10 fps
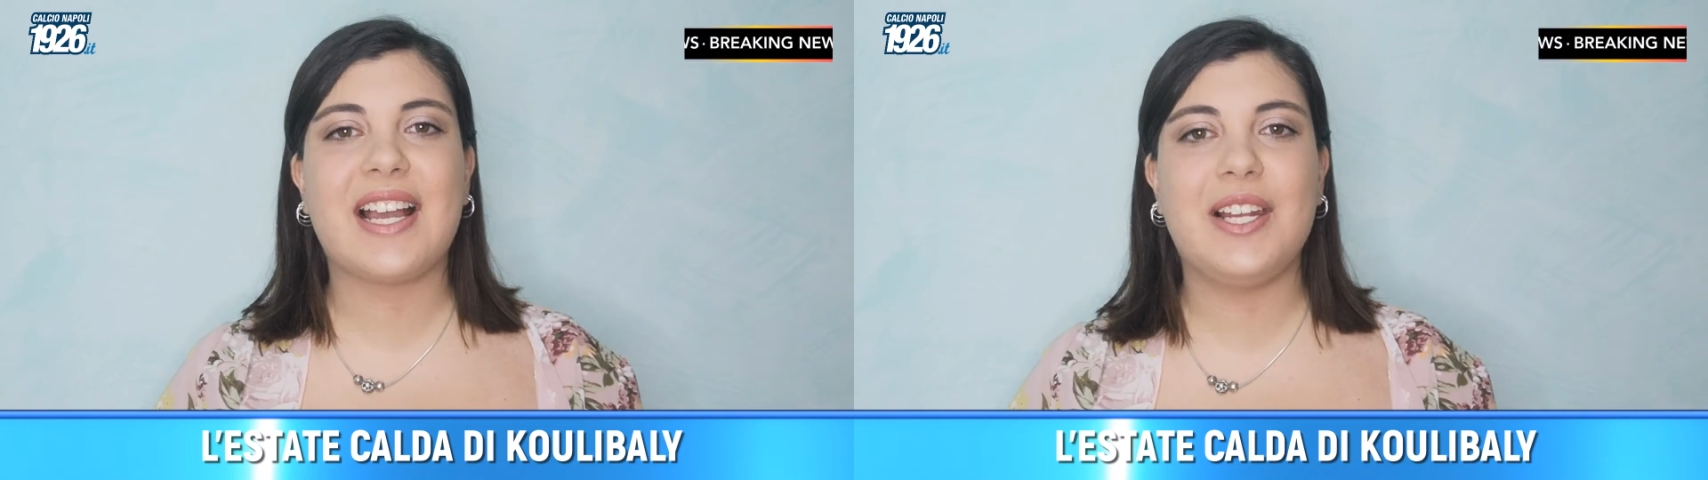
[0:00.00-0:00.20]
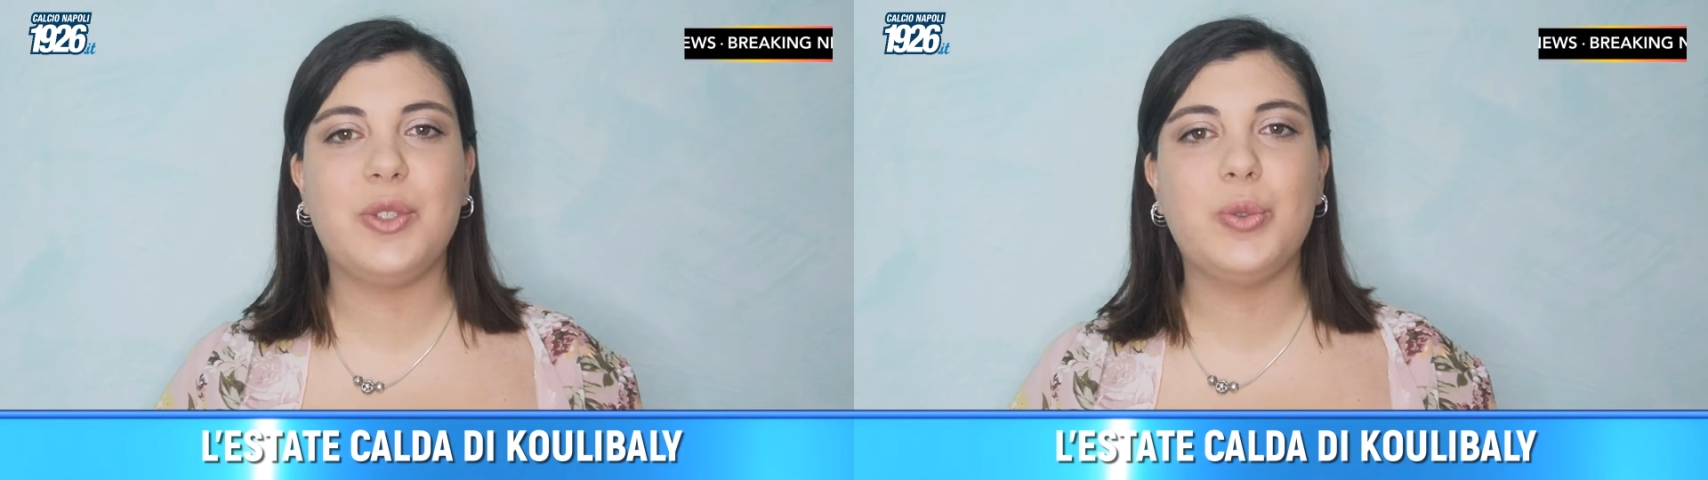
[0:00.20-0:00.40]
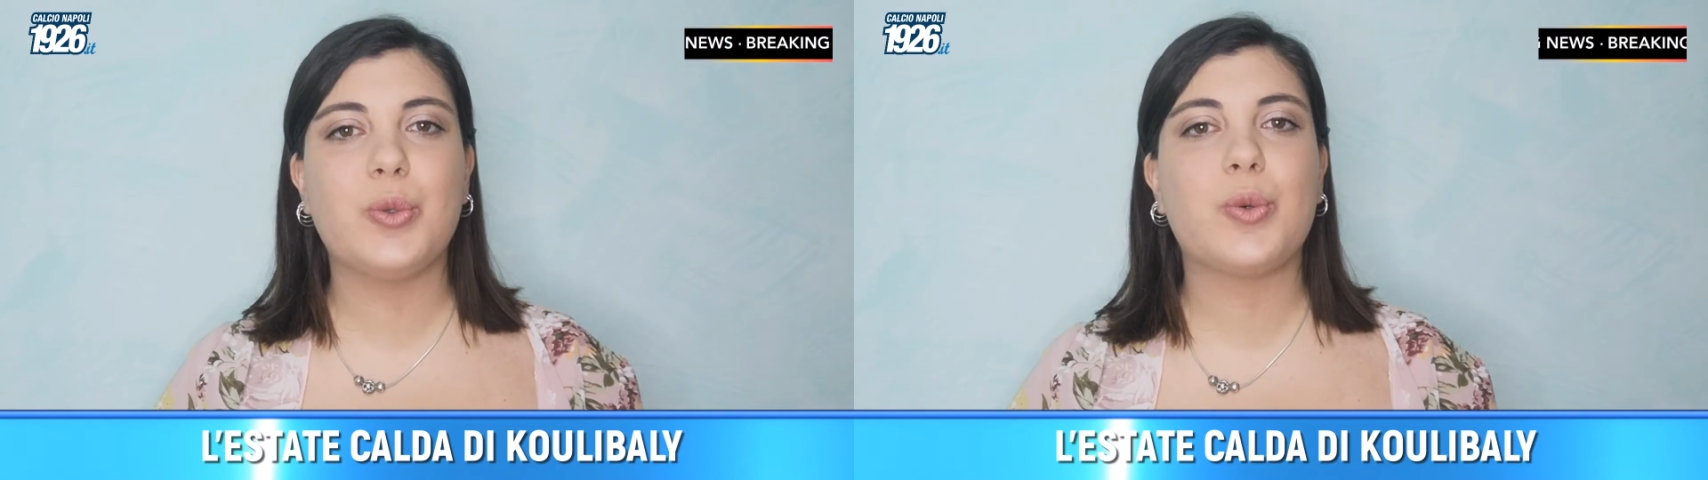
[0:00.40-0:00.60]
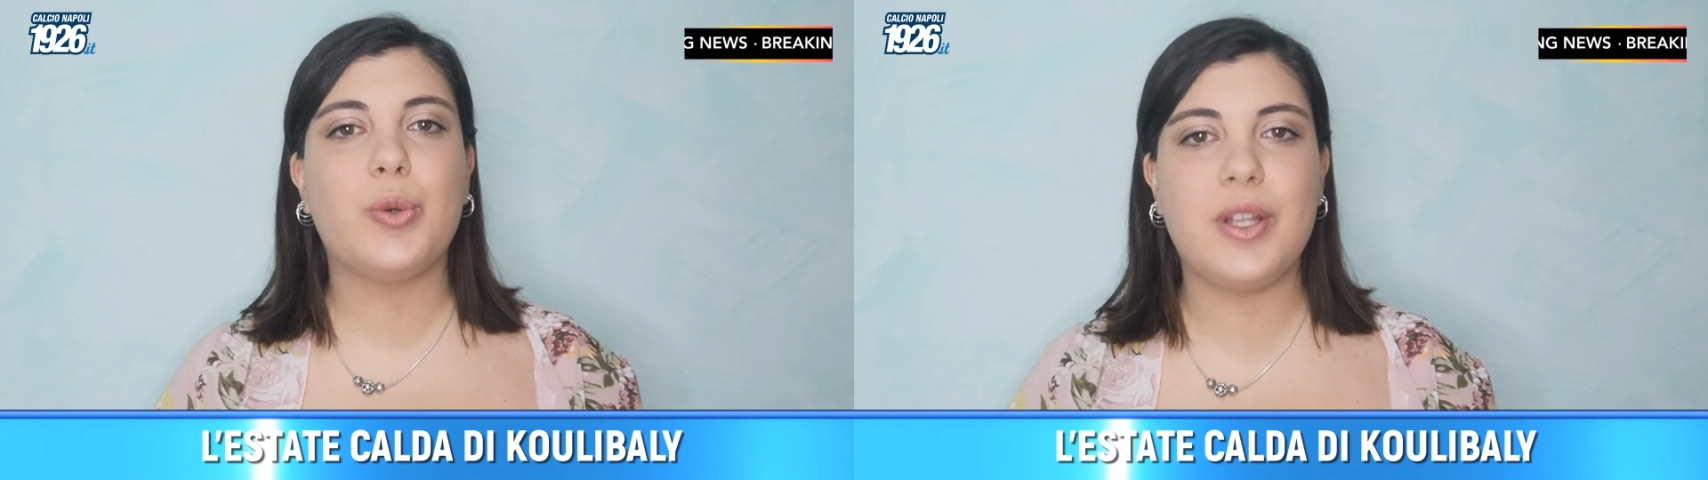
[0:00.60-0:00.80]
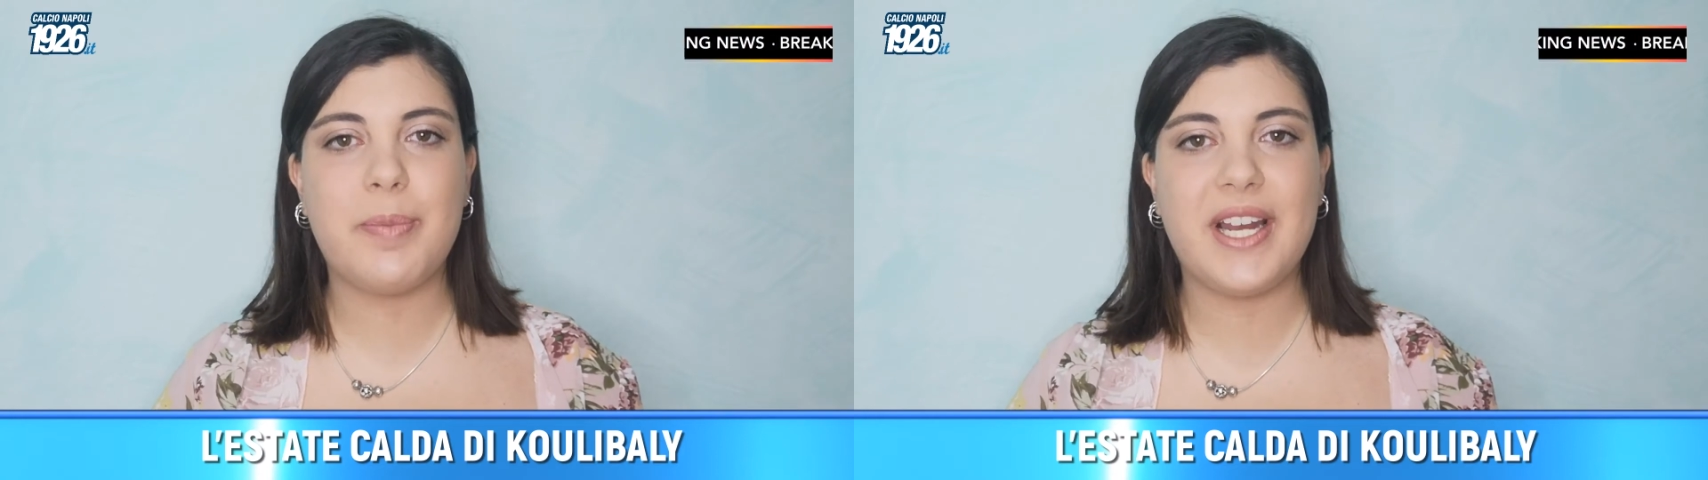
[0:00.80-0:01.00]
Kalidou
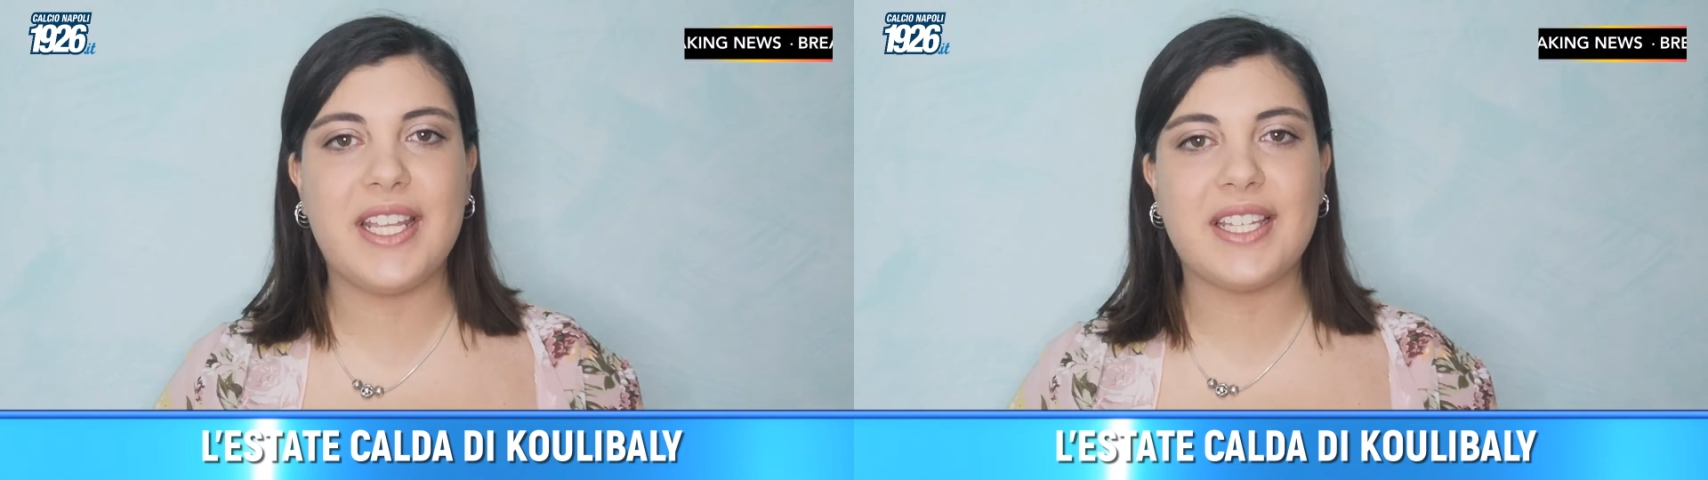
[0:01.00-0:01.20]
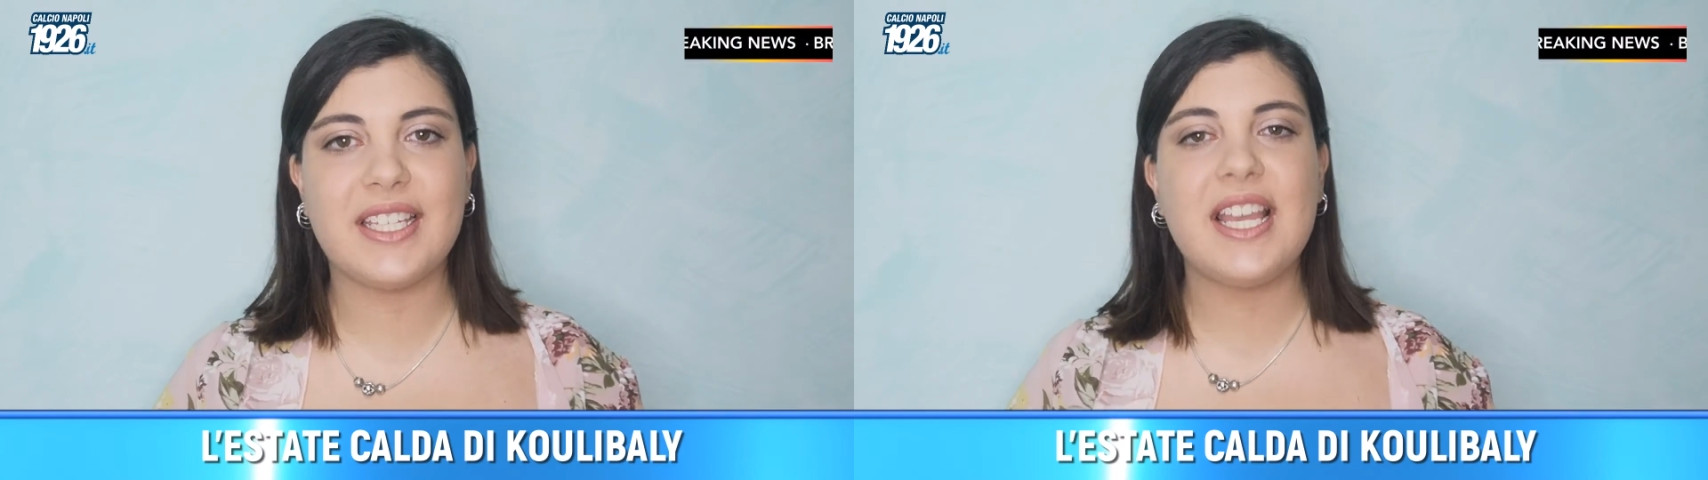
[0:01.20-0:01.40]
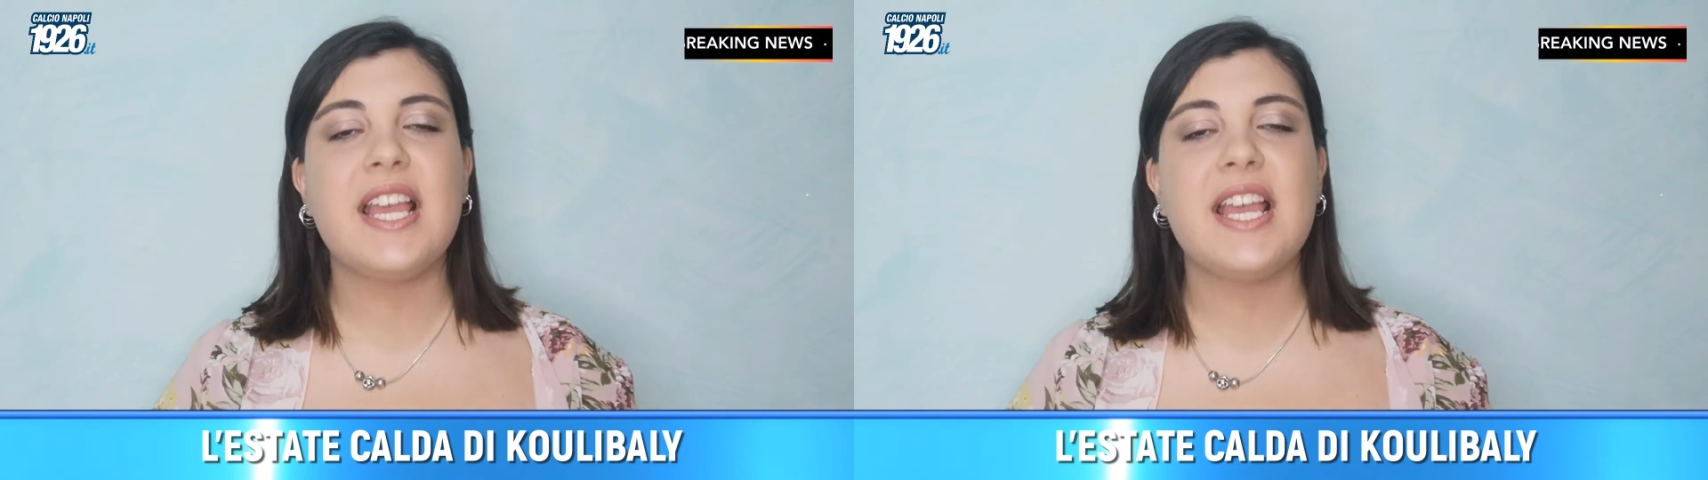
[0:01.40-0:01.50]
Koulibaly.